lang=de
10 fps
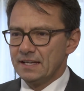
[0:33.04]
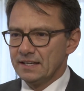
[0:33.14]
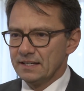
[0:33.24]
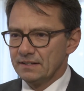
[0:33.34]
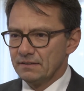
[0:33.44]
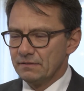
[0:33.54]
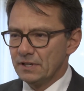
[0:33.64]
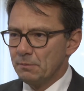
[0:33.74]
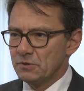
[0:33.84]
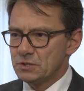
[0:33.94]
Äh,
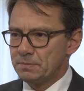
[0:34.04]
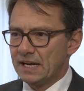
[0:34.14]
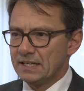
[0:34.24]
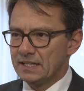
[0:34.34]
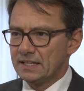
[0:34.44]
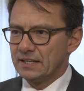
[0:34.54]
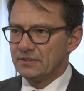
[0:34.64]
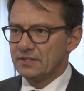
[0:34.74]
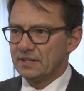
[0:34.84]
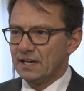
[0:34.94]
wir haben uns bereit
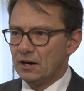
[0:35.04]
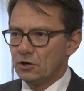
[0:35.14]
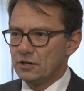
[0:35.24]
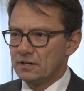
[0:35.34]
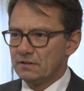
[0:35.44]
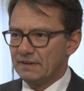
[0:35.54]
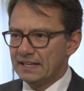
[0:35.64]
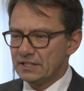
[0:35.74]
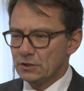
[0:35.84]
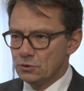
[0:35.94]
erklärt, auch
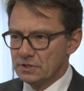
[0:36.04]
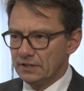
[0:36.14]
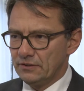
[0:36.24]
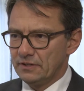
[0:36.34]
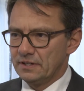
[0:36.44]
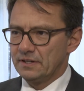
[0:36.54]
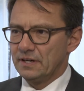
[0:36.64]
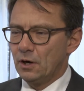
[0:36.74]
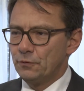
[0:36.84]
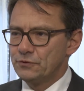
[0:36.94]
weitere 100 äh,
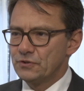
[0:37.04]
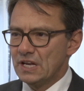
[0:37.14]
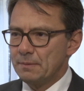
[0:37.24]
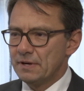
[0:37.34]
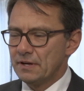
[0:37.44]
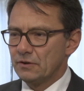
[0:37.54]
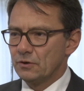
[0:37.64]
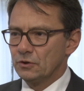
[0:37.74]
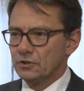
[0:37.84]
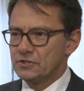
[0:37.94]
aufzunehmen
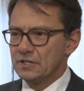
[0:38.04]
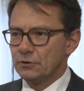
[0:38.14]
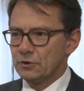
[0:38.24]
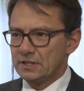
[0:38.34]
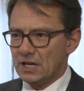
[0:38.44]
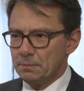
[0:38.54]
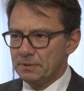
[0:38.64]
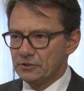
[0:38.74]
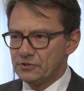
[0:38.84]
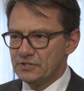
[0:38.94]
und sind natürlich
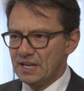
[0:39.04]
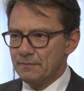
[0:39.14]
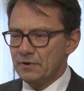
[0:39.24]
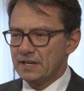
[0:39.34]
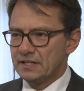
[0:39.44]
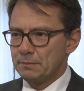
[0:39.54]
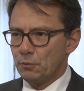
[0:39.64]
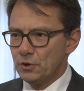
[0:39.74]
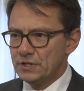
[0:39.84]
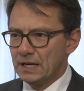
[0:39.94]
dankbar, dass es hier einfach ein
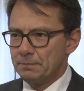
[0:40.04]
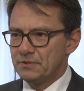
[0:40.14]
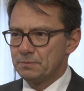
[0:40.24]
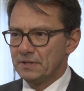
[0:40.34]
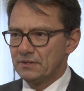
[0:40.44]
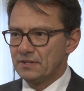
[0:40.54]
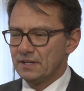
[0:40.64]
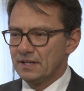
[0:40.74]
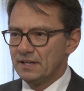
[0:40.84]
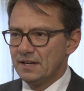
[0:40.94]
Gebäude gibt mit
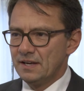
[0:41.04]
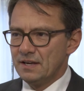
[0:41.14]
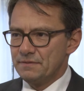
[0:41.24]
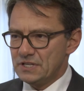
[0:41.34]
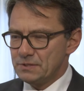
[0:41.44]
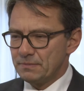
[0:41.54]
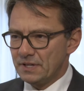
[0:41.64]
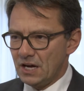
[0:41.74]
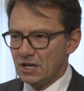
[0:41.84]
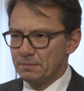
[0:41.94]
äh, festem
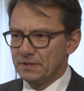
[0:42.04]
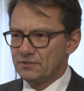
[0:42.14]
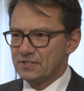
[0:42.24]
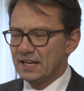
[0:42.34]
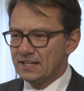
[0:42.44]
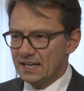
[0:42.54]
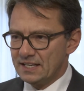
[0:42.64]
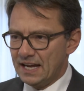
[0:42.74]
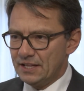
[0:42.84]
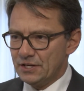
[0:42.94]
Dach, mit
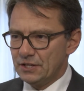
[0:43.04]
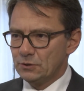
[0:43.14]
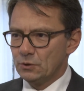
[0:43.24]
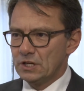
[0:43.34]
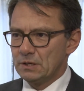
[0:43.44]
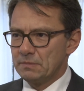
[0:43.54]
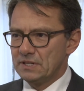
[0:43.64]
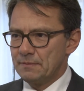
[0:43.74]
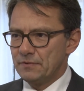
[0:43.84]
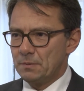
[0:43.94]
sanitären Einrichtungen,
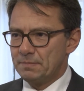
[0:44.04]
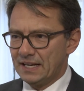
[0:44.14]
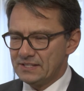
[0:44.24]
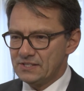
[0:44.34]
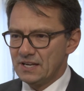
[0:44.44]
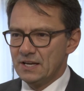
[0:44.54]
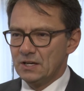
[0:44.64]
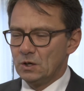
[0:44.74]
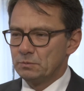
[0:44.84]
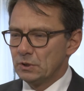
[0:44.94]
mit einfach Platz,
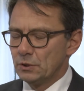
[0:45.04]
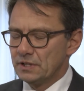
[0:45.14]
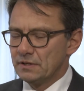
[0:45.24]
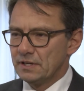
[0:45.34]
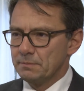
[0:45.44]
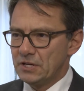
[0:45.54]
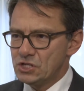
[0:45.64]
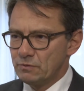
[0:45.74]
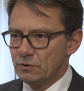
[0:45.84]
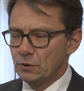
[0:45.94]
um die Leute
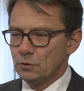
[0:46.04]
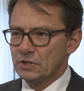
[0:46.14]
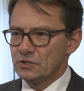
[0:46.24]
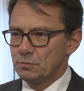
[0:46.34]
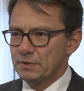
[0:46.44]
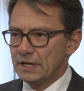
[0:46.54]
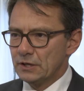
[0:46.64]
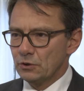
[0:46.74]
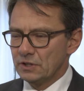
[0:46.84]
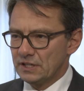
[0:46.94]
menschenwürdig
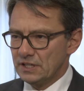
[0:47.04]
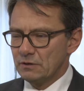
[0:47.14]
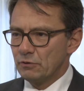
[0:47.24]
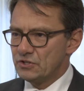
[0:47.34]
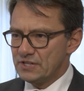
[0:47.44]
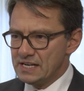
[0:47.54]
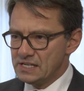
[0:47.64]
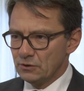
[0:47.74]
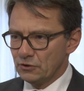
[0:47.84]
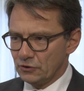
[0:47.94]
unterzubringen und nicht irgendwo in
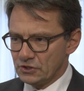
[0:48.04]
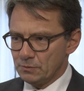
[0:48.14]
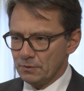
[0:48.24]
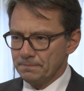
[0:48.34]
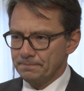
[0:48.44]
Zelten oder sonst wo.